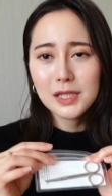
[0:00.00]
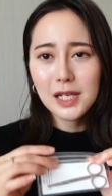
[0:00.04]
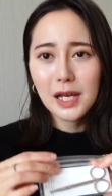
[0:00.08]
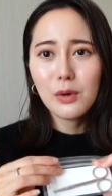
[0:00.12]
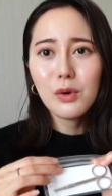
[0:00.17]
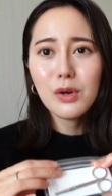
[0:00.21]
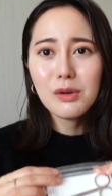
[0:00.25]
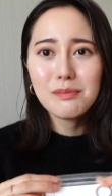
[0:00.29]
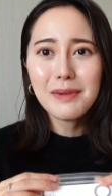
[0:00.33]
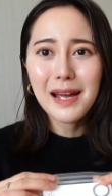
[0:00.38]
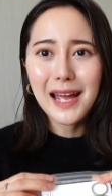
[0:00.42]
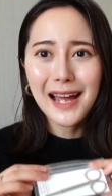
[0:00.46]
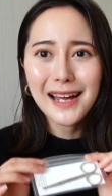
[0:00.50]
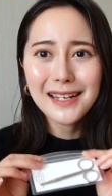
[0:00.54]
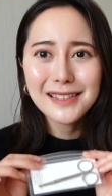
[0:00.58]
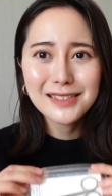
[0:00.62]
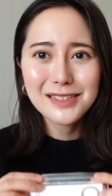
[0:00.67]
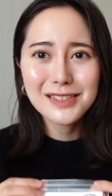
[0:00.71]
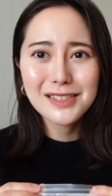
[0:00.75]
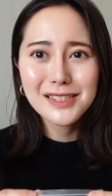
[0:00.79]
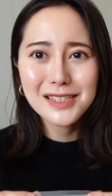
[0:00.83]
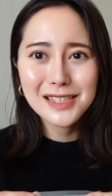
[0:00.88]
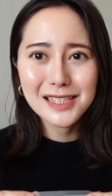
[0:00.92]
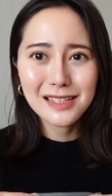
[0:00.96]
我才会买它
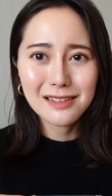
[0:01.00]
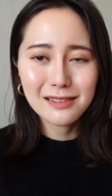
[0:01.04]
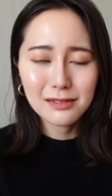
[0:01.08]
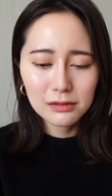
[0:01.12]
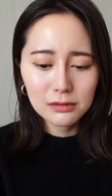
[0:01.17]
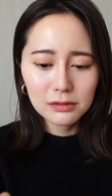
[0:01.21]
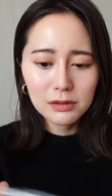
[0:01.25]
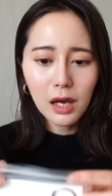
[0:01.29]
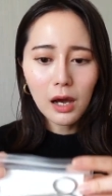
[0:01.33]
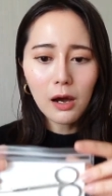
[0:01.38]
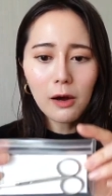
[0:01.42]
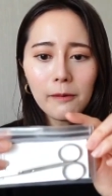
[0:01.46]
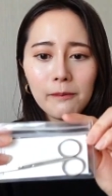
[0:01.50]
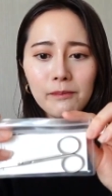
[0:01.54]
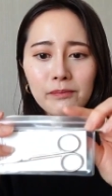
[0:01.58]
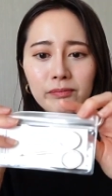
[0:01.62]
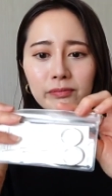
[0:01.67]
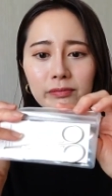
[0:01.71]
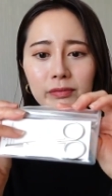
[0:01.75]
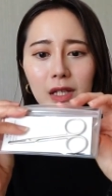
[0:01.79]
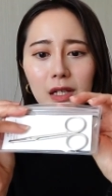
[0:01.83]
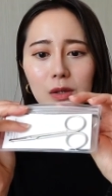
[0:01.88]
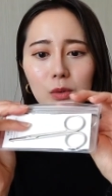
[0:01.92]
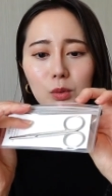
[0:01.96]
这支剪刀。
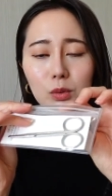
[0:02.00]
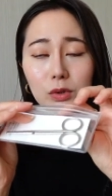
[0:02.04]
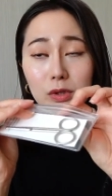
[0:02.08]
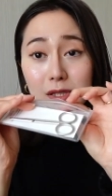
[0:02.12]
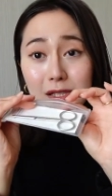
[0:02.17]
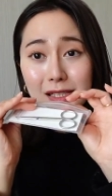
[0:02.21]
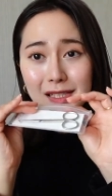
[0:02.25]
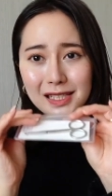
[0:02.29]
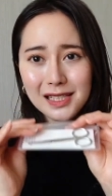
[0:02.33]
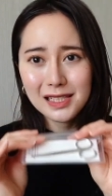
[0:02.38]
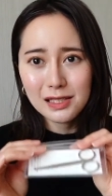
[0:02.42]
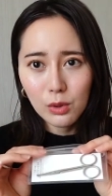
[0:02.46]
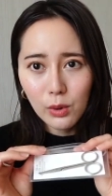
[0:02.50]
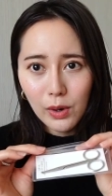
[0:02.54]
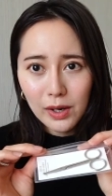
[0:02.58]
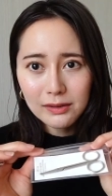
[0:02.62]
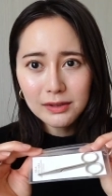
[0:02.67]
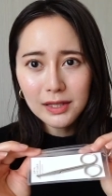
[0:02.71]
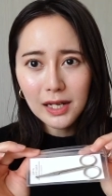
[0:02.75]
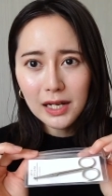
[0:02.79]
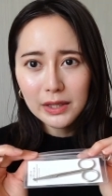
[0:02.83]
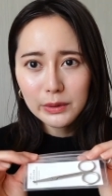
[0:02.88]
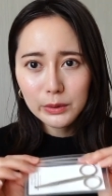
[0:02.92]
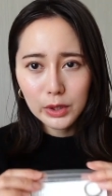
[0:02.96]
那我喜
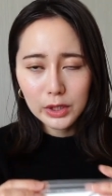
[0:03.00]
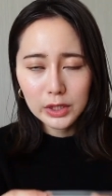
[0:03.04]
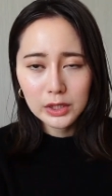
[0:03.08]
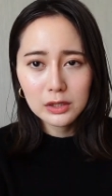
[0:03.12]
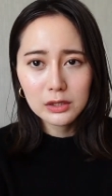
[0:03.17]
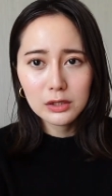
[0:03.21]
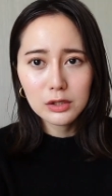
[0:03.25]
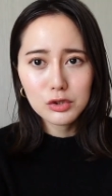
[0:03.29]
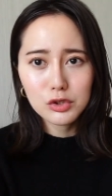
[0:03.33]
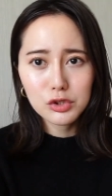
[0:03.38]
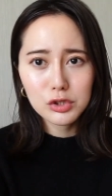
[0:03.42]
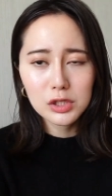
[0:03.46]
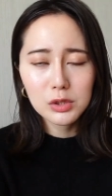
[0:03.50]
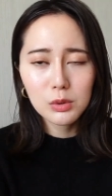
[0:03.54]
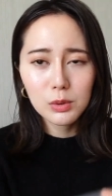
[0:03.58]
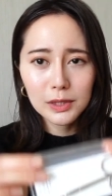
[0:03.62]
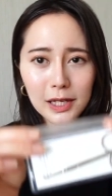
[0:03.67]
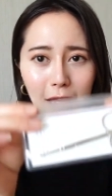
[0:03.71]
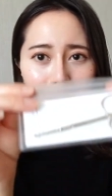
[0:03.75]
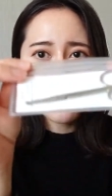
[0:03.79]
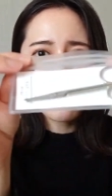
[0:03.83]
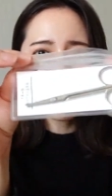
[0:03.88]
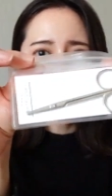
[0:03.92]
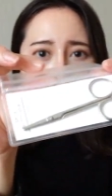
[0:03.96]
欢它的原因呢，是因为
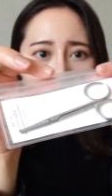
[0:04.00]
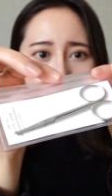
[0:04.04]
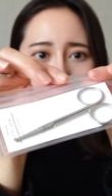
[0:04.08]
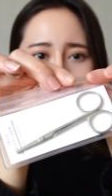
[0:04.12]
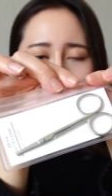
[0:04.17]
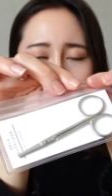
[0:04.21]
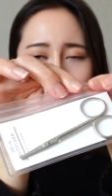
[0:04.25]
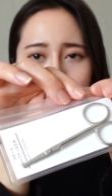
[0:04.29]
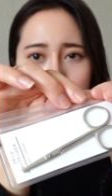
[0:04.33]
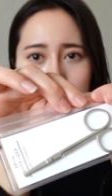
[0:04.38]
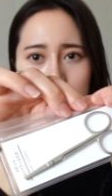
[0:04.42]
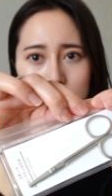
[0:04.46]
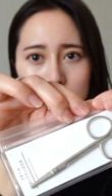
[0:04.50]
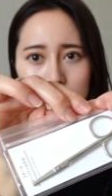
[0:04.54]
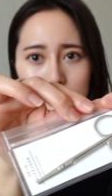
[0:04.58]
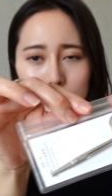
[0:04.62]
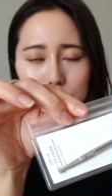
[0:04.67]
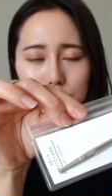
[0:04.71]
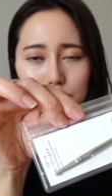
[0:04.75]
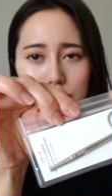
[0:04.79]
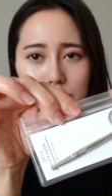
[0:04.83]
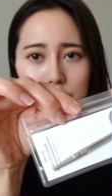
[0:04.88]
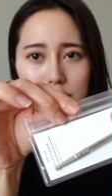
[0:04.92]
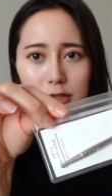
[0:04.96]
它还有附这个
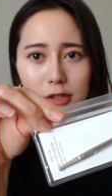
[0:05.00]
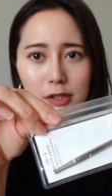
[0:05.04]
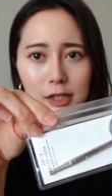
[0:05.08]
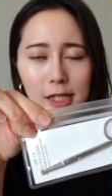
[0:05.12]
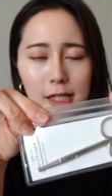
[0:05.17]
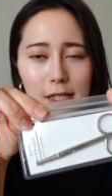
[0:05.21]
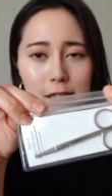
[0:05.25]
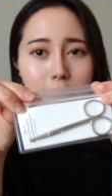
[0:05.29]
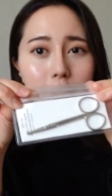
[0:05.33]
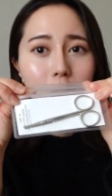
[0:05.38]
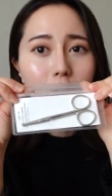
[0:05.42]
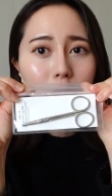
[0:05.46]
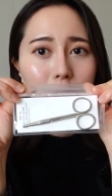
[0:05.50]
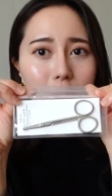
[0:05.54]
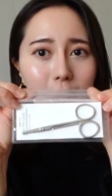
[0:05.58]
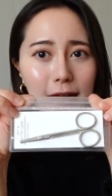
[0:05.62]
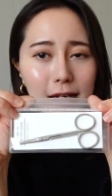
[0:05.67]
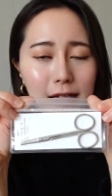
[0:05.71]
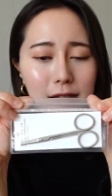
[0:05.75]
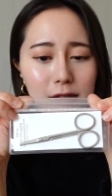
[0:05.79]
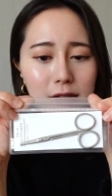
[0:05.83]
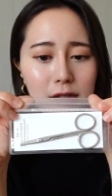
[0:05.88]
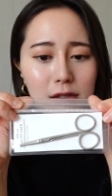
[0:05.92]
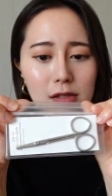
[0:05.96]
就是小
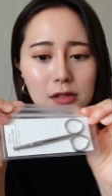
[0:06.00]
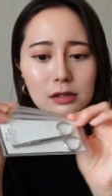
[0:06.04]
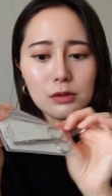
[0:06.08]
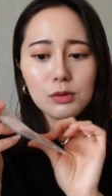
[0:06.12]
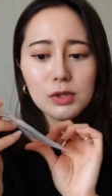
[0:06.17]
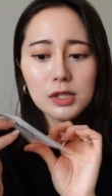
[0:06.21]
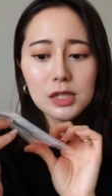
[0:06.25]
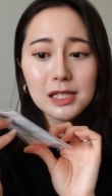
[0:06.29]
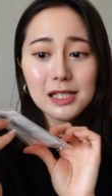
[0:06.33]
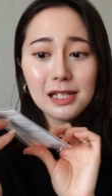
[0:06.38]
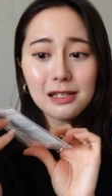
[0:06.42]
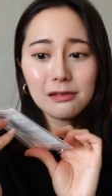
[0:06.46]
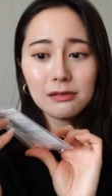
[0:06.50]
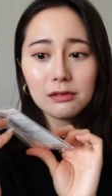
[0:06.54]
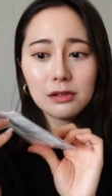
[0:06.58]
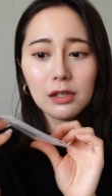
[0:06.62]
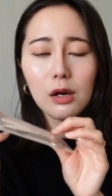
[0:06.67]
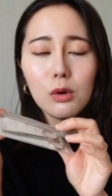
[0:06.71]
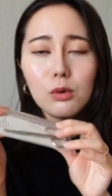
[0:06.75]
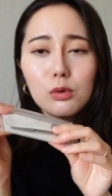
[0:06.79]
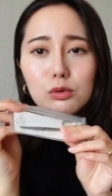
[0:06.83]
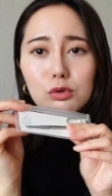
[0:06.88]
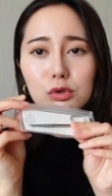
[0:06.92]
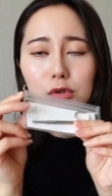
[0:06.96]
袋子，因为剪
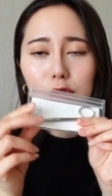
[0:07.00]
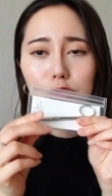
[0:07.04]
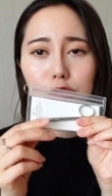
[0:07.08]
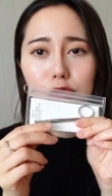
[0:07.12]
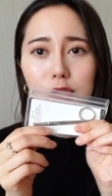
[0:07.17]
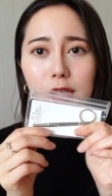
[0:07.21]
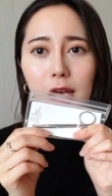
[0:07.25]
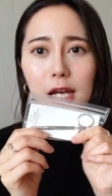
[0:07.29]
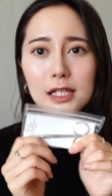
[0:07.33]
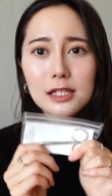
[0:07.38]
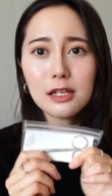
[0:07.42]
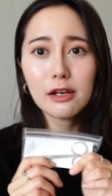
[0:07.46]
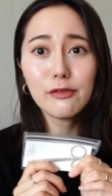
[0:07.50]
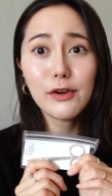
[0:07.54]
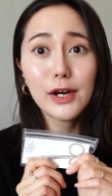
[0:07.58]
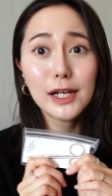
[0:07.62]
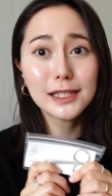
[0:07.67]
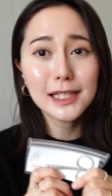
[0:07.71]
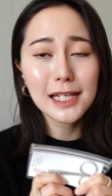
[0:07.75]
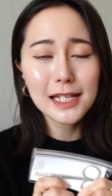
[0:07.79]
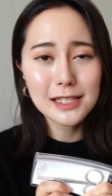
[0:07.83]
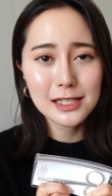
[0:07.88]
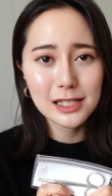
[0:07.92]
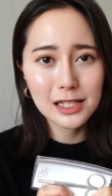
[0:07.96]
刀我觉得就是还是要放
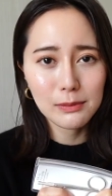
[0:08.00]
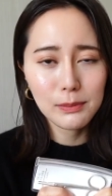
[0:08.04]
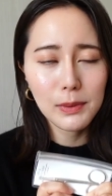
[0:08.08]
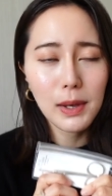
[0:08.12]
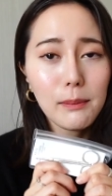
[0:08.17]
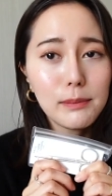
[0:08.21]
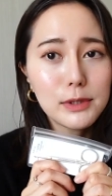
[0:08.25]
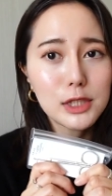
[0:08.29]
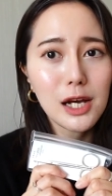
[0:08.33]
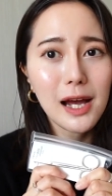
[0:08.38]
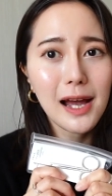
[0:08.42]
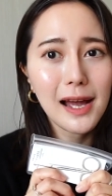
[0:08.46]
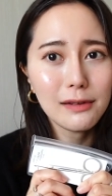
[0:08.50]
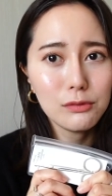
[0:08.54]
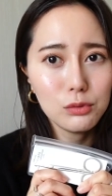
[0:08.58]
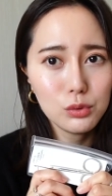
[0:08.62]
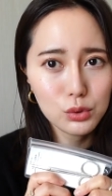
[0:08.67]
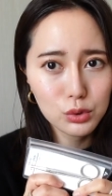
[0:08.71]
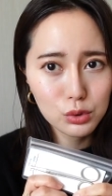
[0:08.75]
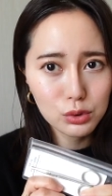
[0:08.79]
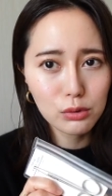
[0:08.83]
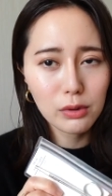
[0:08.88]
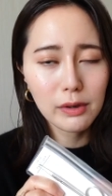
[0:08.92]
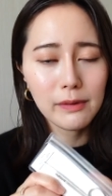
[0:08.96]
在袋子里面比较安
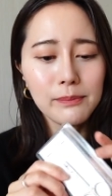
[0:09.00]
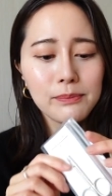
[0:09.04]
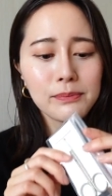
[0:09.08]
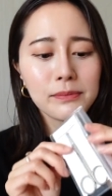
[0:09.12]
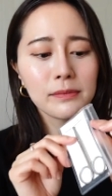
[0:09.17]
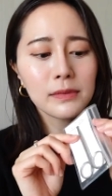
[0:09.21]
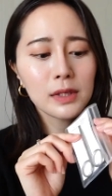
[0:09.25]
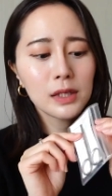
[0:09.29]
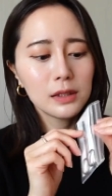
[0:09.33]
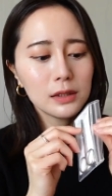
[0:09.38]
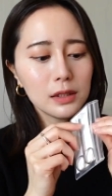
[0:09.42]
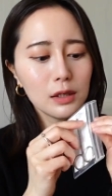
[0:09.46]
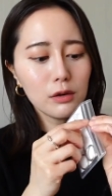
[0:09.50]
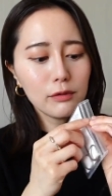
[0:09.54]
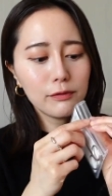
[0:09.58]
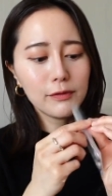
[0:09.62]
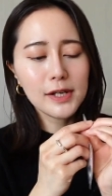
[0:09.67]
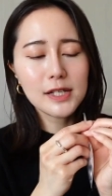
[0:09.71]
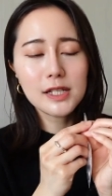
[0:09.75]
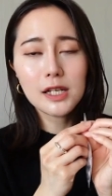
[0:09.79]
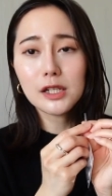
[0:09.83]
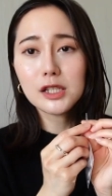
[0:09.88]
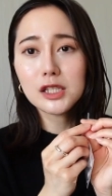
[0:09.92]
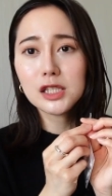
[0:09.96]
全。那我
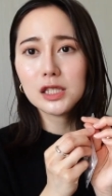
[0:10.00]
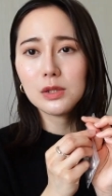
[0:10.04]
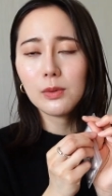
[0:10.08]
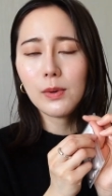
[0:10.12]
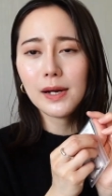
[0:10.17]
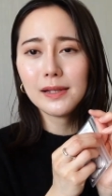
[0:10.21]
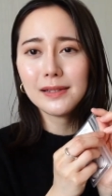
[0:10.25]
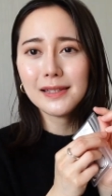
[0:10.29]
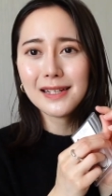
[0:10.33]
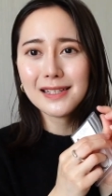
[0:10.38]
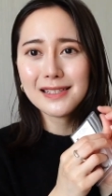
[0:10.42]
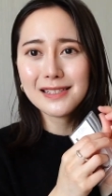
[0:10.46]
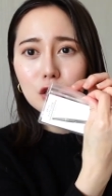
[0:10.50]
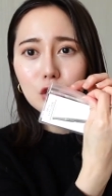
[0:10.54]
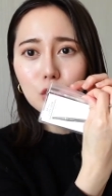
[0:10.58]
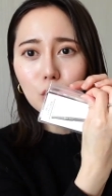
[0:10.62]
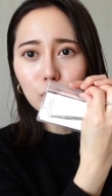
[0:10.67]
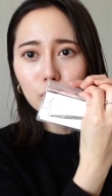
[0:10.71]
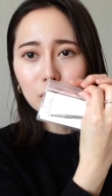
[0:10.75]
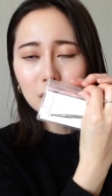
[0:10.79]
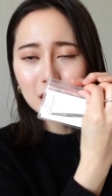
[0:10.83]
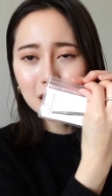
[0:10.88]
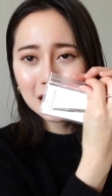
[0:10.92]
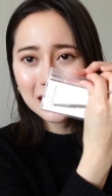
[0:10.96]
非常喜欢它这种